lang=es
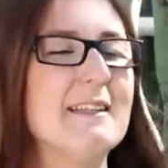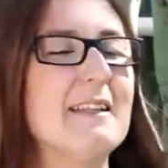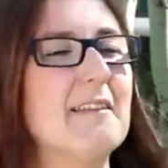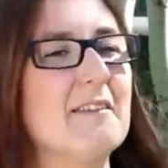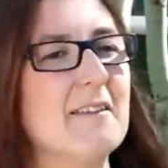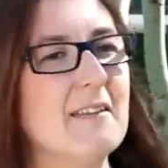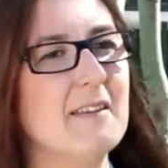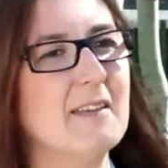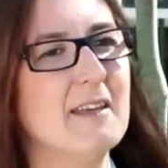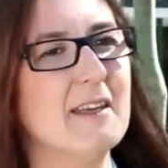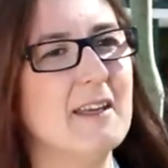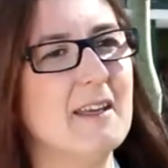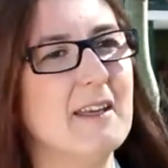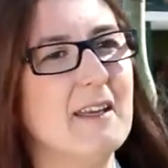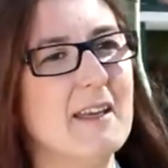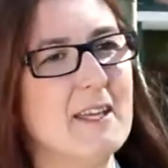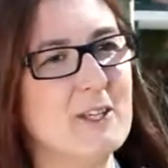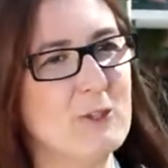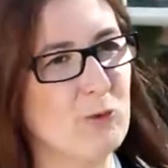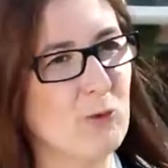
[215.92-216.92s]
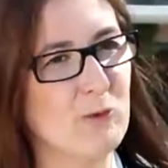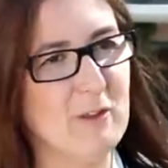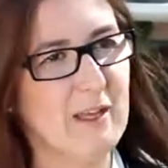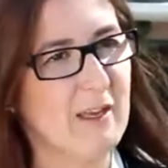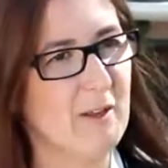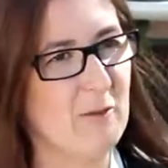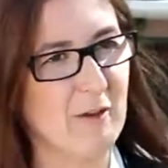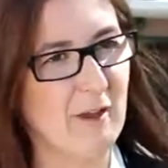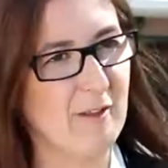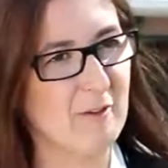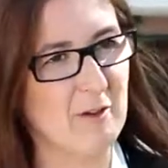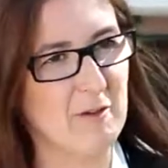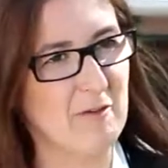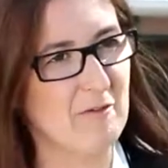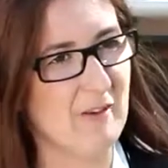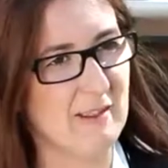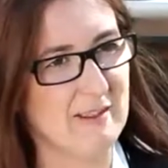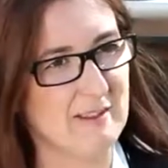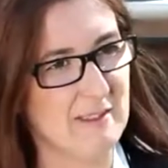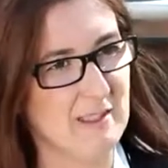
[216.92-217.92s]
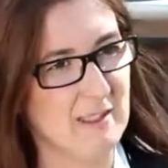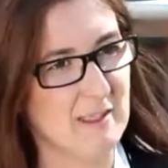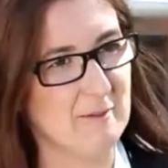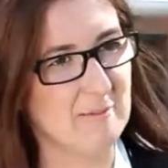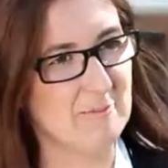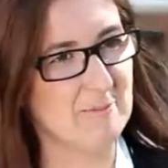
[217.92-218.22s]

decidí estudiar educación infantil.